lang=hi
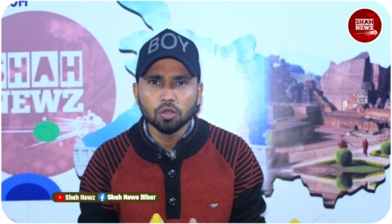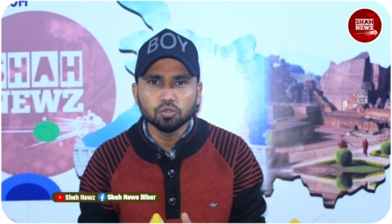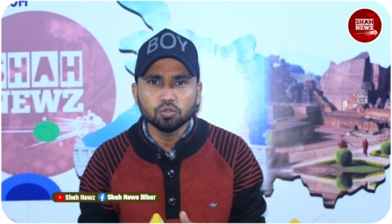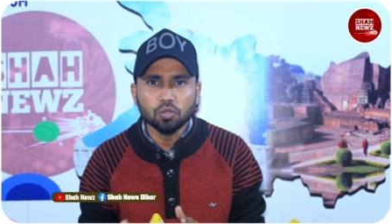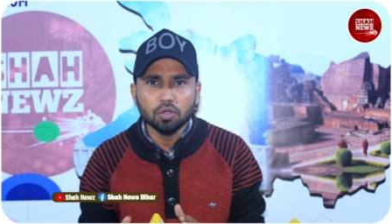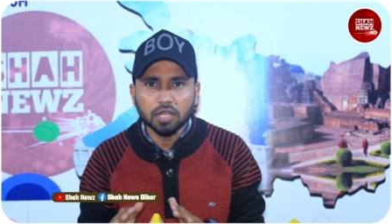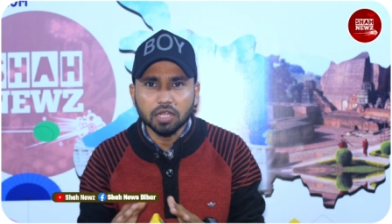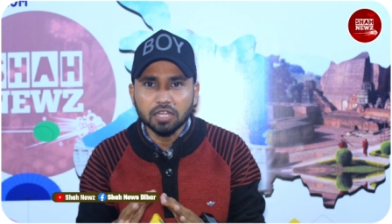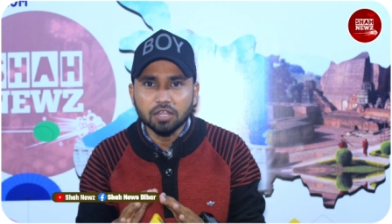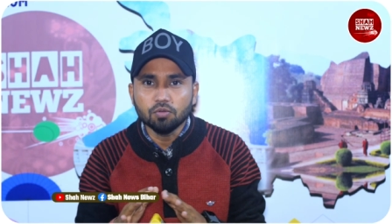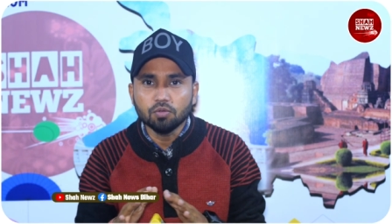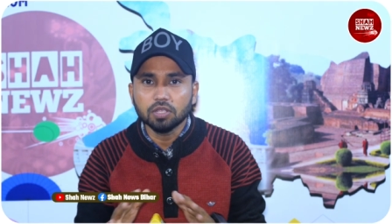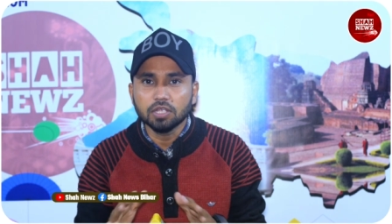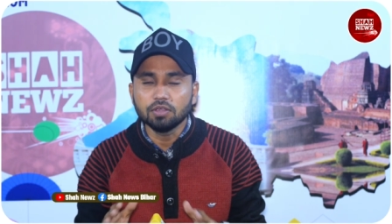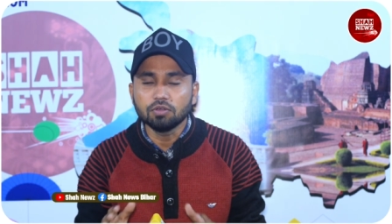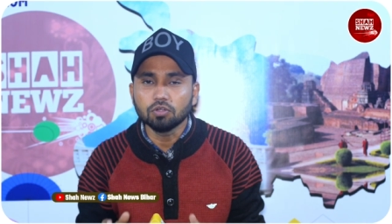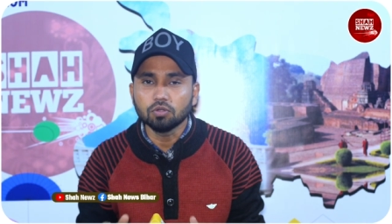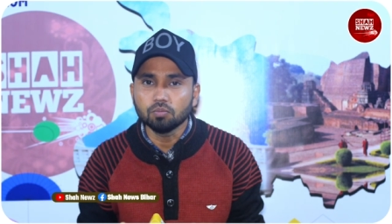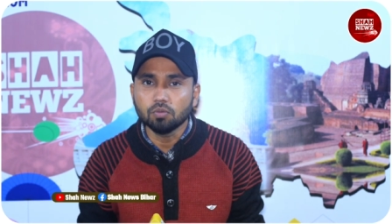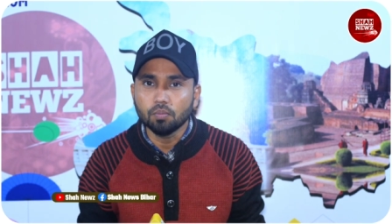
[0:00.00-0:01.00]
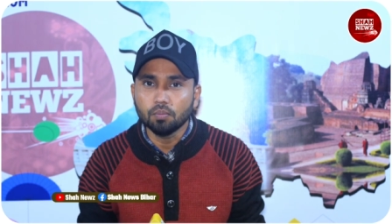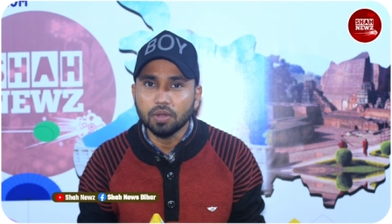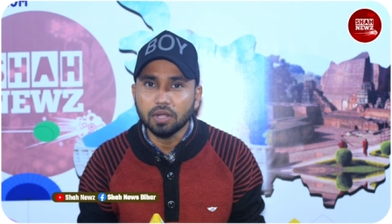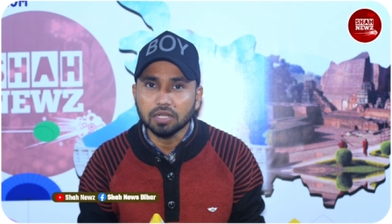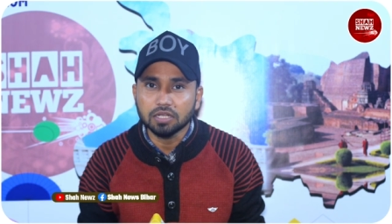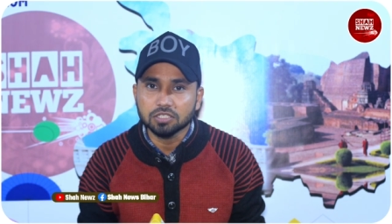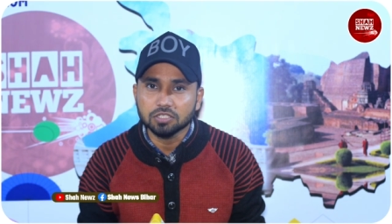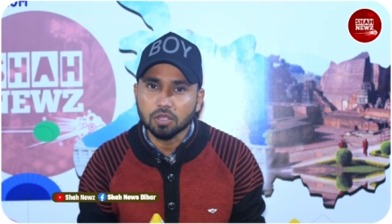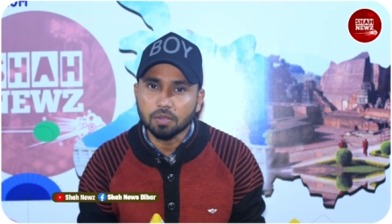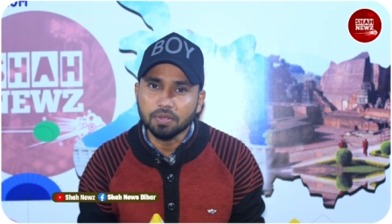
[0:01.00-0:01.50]
जो एक क्यूट
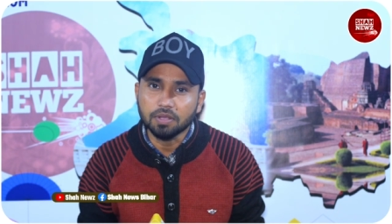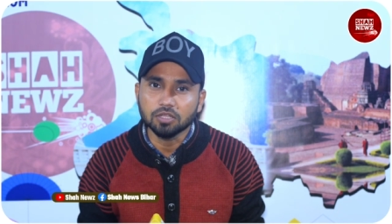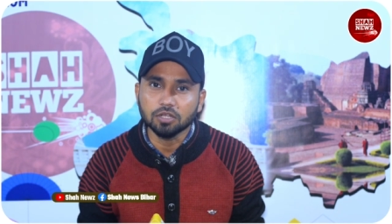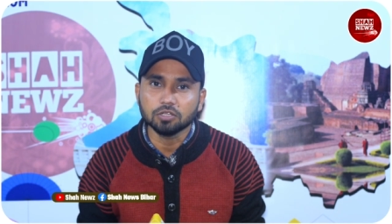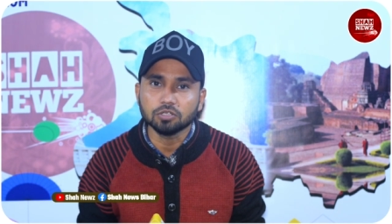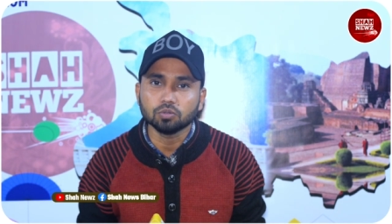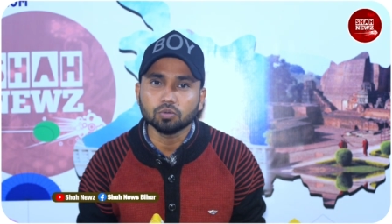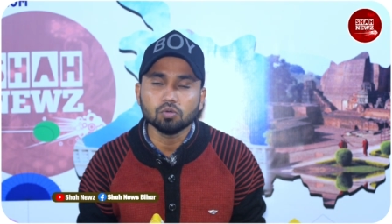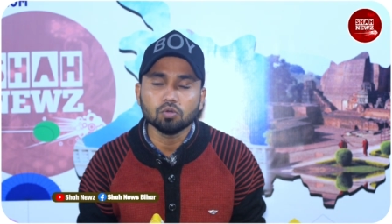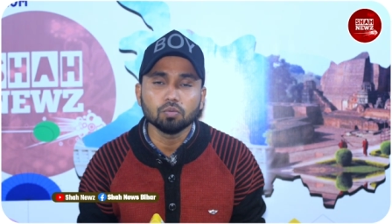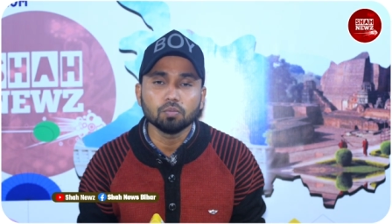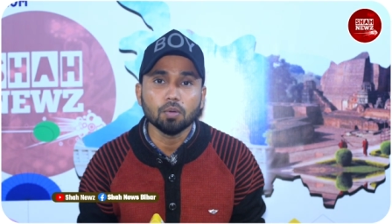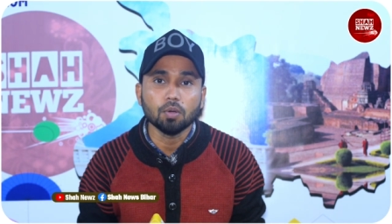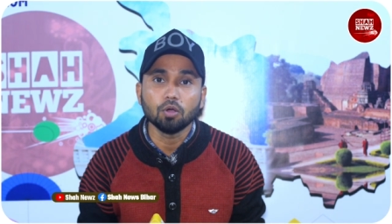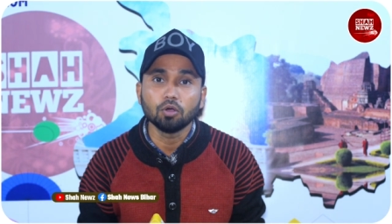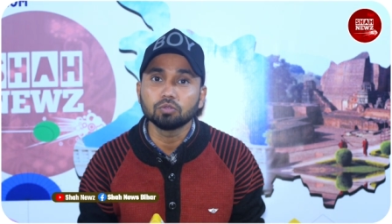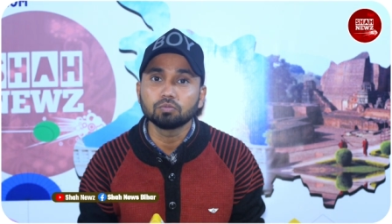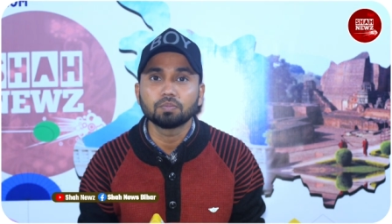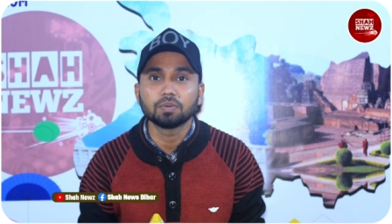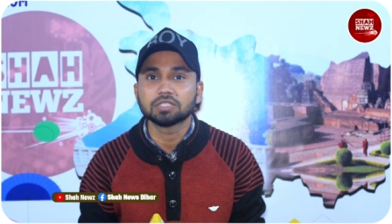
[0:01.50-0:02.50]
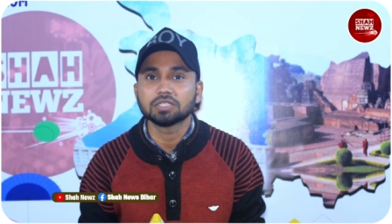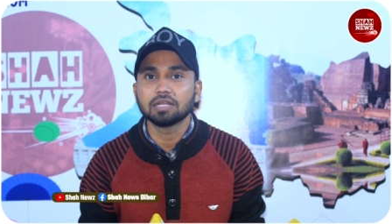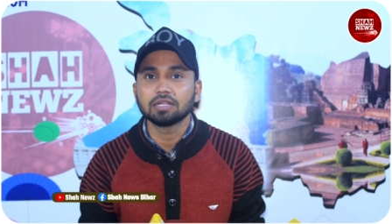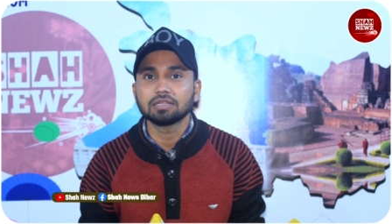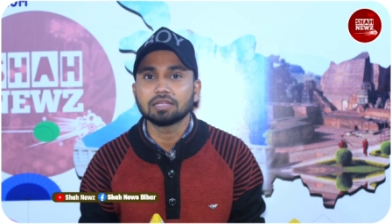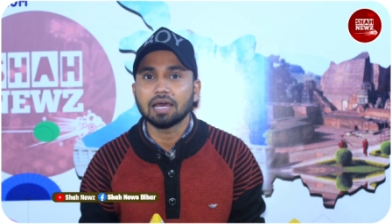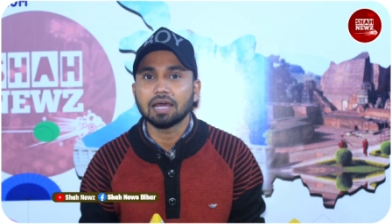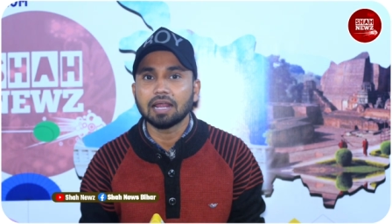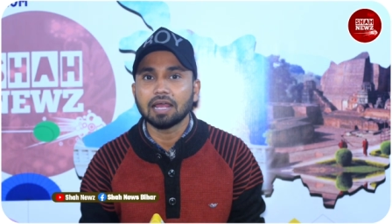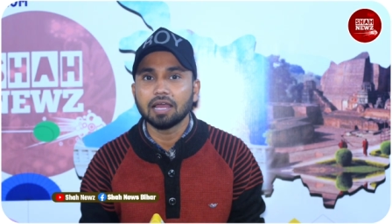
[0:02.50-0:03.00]
मोमेंट सभी दर्शकों को बहुत
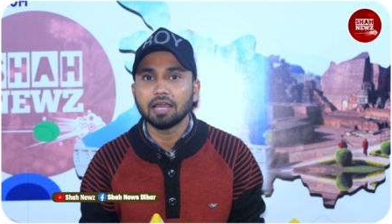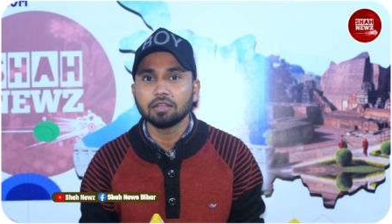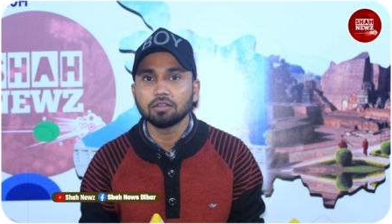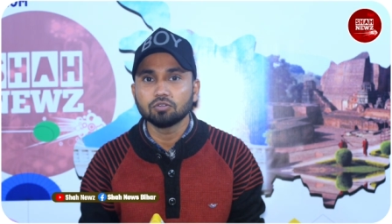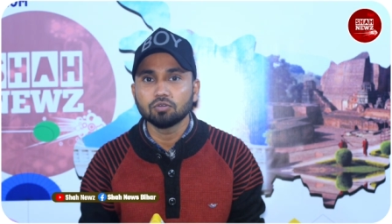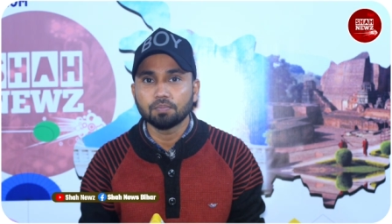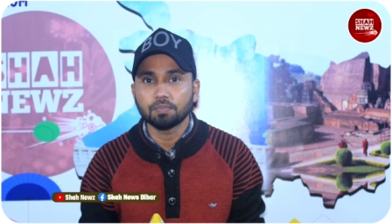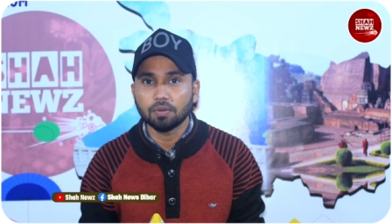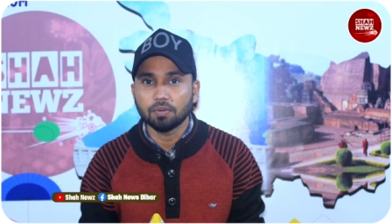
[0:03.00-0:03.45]
पसंद आ रहा है जो